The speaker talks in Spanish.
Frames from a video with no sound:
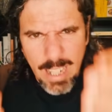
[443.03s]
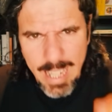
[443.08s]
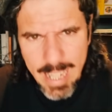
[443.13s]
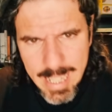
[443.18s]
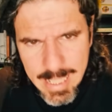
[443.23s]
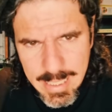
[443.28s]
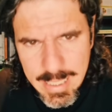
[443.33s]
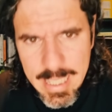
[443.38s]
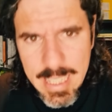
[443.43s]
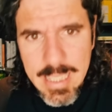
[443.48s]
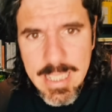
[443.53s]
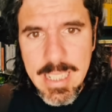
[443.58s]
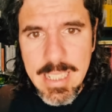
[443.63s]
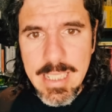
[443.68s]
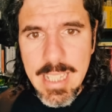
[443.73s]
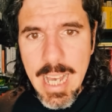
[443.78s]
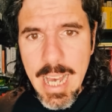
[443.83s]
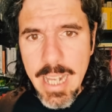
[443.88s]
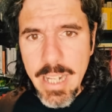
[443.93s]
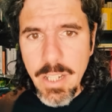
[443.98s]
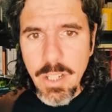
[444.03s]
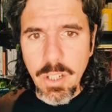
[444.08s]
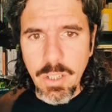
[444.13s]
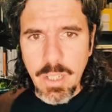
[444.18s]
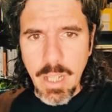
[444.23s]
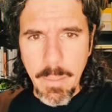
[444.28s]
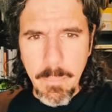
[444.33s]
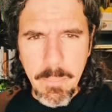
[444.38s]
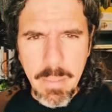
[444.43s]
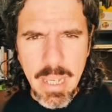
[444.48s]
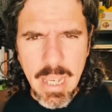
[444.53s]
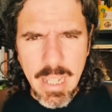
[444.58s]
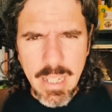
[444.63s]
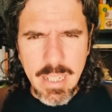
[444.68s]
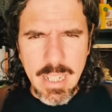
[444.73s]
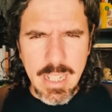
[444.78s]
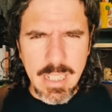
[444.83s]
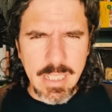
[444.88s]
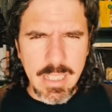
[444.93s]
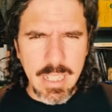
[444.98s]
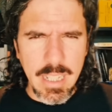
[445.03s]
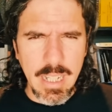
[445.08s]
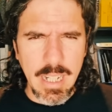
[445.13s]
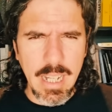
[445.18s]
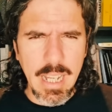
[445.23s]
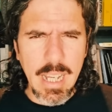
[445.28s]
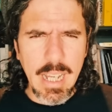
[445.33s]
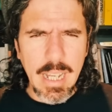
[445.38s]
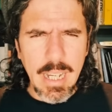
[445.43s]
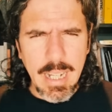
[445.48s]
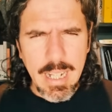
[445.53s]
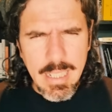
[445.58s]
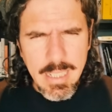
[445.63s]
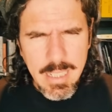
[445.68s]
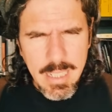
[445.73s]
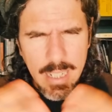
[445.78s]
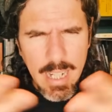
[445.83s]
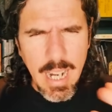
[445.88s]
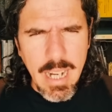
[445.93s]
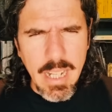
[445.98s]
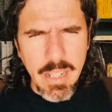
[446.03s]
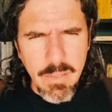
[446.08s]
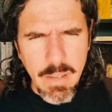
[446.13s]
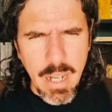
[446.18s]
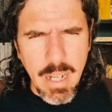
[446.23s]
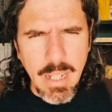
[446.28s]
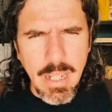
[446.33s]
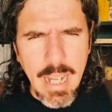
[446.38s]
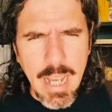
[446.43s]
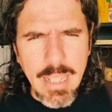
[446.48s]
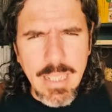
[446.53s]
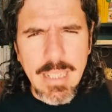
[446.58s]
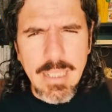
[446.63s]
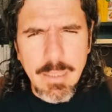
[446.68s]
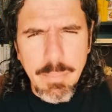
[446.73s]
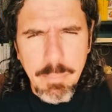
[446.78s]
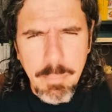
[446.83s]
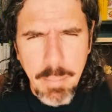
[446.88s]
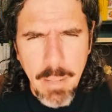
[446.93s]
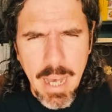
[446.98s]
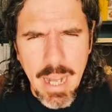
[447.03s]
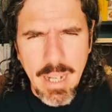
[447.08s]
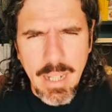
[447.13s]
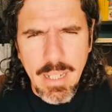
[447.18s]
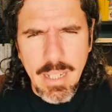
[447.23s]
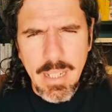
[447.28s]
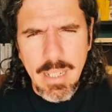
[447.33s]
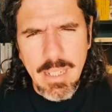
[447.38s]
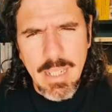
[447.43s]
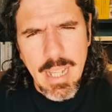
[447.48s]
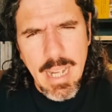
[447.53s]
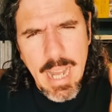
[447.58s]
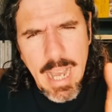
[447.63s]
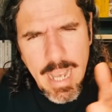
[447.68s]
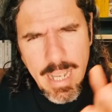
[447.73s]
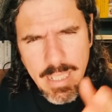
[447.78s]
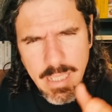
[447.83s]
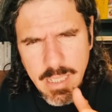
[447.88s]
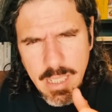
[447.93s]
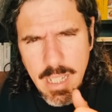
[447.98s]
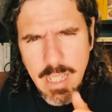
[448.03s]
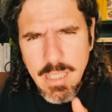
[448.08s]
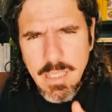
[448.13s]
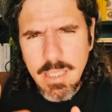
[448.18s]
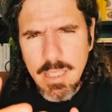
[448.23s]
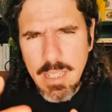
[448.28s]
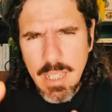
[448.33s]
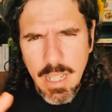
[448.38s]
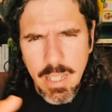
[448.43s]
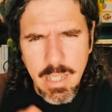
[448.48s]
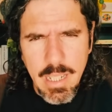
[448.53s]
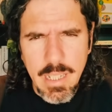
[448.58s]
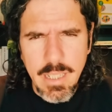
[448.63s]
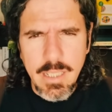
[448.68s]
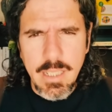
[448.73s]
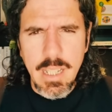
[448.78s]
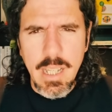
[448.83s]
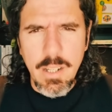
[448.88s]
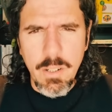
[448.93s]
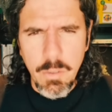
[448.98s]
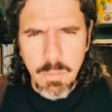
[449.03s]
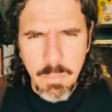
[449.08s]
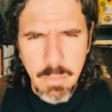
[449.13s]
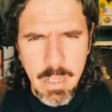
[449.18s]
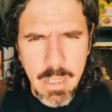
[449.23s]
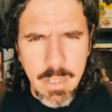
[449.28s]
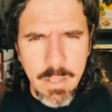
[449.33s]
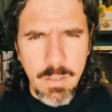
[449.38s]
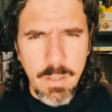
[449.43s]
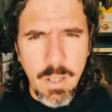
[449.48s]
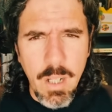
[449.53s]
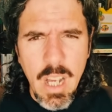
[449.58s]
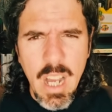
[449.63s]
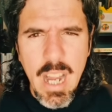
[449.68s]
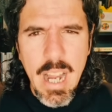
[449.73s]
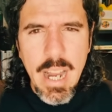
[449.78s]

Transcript: que es necesario también decir que si la libertad es parte de la esencia del ser humano,